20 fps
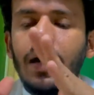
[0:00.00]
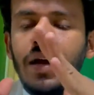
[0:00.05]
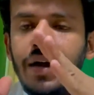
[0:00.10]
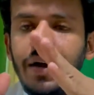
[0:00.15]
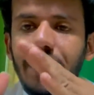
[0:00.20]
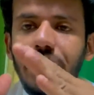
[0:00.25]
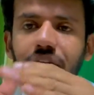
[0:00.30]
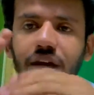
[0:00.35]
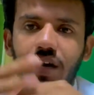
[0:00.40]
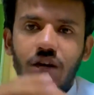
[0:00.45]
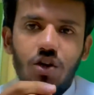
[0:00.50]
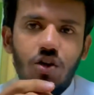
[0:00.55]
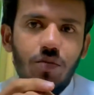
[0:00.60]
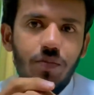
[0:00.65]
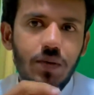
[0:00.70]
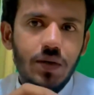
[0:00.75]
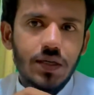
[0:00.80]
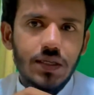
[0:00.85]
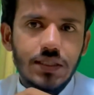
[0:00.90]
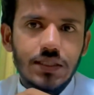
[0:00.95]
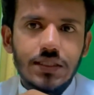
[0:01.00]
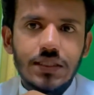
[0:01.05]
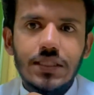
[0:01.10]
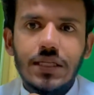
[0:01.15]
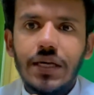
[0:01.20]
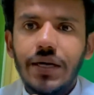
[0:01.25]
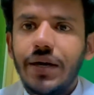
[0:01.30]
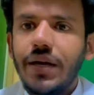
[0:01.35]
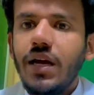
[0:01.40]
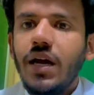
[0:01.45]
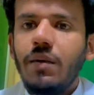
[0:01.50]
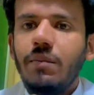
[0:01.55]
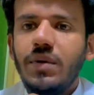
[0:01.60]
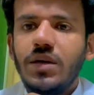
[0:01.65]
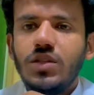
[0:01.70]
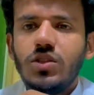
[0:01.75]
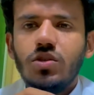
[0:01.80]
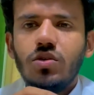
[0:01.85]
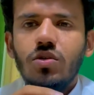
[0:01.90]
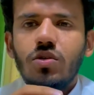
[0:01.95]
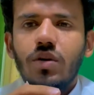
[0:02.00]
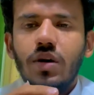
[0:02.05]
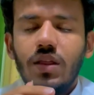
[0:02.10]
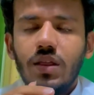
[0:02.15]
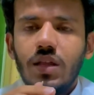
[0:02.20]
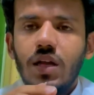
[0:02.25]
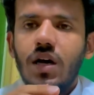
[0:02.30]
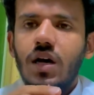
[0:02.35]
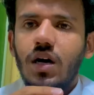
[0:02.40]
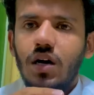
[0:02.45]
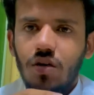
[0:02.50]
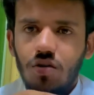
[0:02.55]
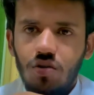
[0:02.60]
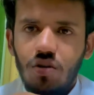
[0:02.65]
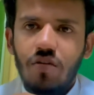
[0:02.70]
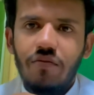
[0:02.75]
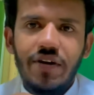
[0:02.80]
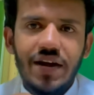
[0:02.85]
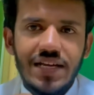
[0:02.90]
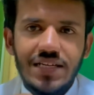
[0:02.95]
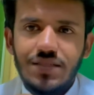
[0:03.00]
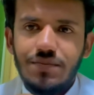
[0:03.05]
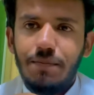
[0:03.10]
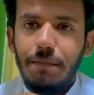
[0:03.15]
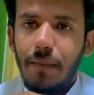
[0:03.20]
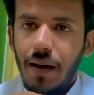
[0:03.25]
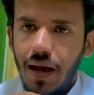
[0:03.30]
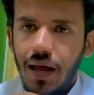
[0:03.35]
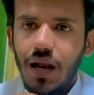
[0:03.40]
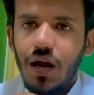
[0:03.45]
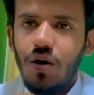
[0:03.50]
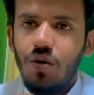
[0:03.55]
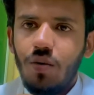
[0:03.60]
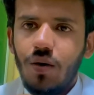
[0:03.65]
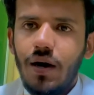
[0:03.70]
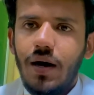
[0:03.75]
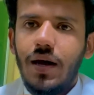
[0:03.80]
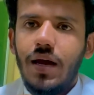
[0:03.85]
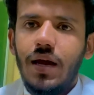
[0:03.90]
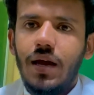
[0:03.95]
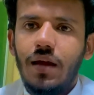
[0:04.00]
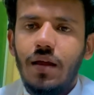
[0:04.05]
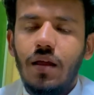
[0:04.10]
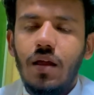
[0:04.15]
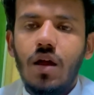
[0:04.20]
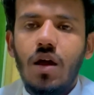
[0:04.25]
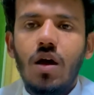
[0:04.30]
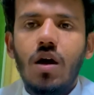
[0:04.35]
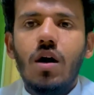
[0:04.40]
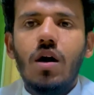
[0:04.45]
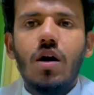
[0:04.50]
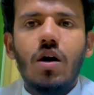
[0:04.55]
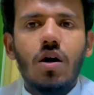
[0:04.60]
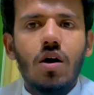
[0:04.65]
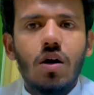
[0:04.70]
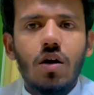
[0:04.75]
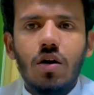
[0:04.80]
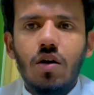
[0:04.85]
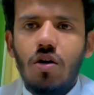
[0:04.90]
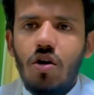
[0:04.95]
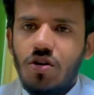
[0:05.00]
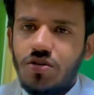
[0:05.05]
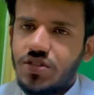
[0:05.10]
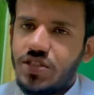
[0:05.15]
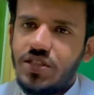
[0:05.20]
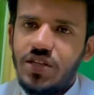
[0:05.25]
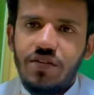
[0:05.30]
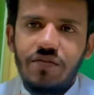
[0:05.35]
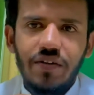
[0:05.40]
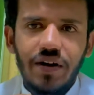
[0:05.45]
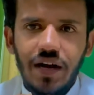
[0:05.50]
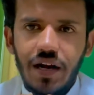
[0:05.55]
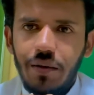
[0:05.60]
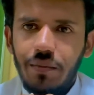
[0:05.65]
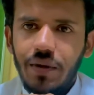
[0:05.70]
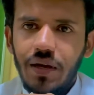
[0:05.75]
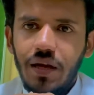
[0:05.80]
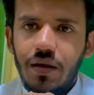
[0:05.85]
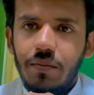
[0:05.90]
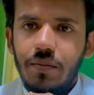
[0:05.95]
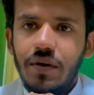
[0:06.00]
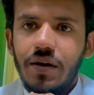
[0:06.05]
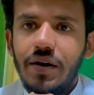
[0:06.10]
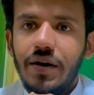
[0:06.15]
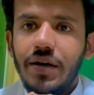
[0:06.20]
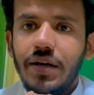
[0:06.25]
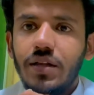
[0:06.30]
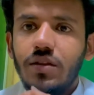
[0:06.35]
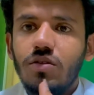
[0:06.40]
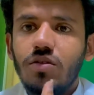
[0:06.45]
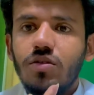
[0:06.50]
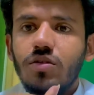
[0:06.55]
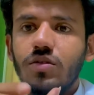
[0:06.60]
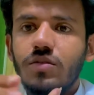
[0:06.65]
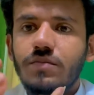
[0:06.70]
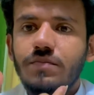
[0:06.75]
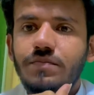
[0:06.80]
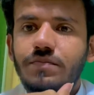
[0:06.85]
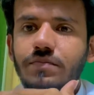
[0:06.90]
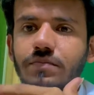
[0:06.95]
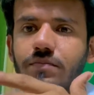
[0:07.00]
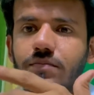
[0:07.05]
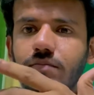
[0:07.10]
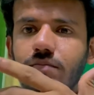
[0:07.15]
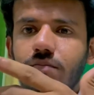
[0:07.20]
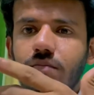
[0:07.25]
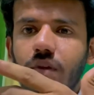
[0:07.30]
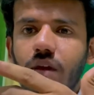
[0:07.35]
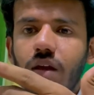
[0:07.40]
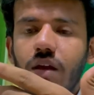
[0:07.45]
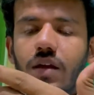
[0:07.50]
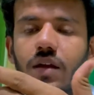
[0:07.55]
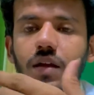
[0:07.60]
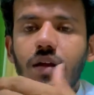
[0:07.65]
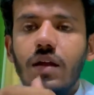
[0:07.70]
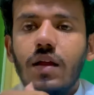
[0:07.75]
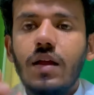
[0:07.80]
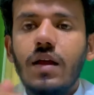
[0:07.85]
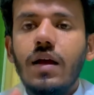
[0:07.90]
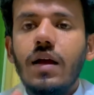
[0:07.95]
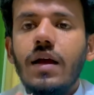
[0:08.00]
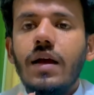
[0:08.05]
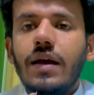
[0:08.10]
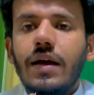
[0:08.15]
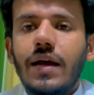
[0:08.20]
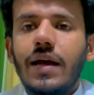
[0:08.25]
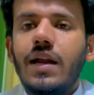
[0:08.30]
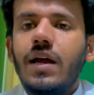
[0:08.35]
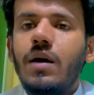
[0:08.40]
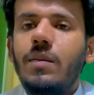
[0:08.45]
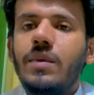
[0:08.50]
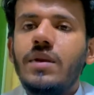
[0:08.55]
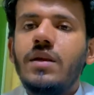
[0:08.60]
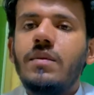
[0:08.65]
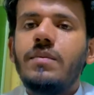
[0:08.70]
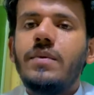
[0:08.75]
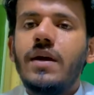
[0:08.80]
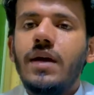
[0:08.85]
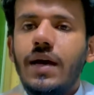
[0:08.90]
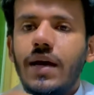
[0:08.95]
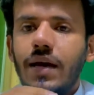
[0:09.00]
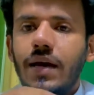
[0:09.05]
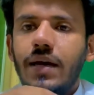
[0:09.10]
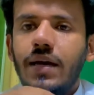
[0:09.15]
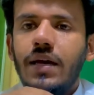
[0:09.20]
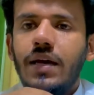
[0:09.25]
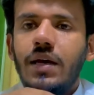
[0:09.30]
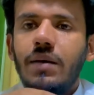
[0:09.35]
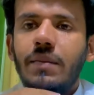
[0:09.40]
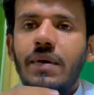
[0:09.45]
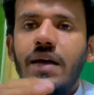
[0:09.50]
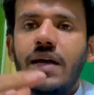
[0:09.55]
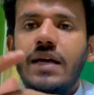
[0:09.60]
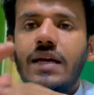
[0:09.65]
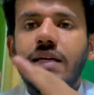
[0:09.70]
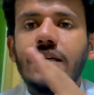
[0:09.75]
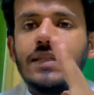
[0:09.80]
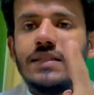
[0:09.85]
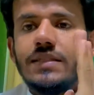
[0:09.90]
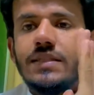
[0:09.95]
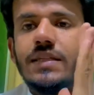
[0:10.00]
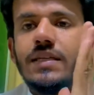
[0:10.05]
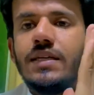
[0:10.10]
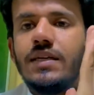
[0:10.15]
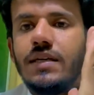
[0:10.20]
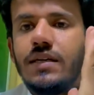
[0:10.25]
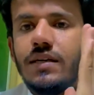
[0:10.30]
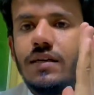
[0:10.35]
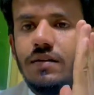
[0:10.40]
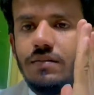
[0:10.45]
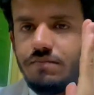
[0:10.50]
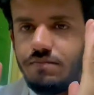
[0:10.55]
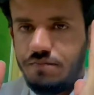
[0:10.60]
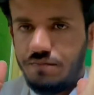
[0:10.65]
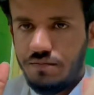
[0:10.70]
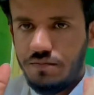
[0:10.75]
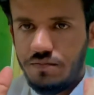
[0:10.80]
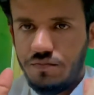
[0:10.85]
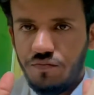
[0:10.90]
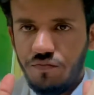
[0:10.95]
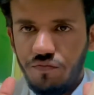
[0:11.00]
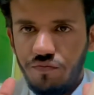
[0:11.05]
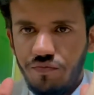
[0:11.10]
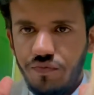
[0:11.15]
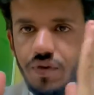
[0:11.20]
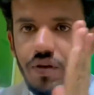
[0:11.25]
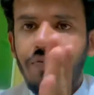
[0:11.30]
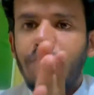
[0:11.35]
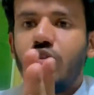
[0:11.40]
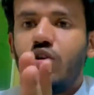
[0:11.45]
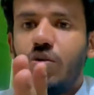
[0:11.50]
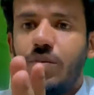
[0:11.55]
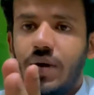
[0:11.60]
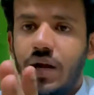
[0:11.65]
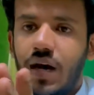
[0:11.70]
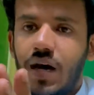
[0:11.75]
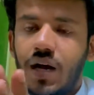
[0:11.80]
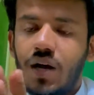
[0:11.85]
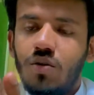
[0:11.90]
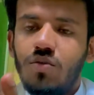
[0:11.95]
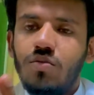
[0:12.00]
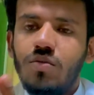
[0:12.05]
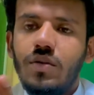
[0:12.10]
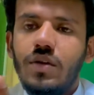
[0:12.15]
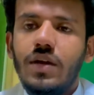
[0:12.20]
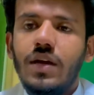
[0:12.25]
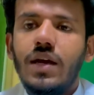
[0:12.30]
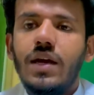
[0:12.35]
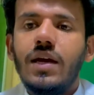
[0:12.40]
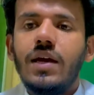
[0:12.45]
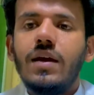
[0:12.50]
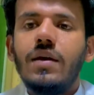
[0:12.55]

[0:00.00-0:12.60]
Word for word: इंडिया के ऊपर इंडिया में जो इतना करोना वायरस फैला हुआ है और ऑक्सीजन वगैरह भी नहीं मिल रही तो कहने का मतलब ये है कि मैं इसलिए ये वीडियो बना रहा हूँ कि